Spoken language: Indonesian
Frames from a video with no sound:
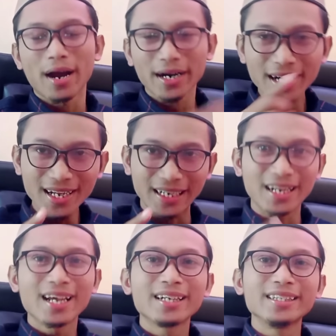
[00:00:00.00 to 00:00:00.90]

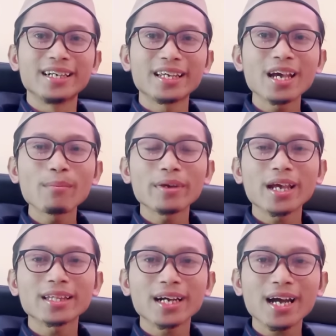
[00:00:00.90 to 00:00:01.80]
Bahkan dirinya
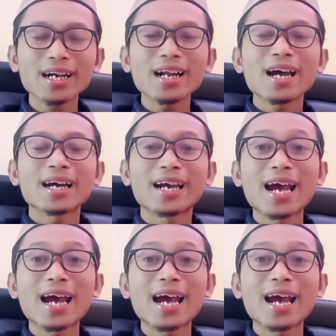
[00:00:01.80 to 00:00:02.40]
menyatakan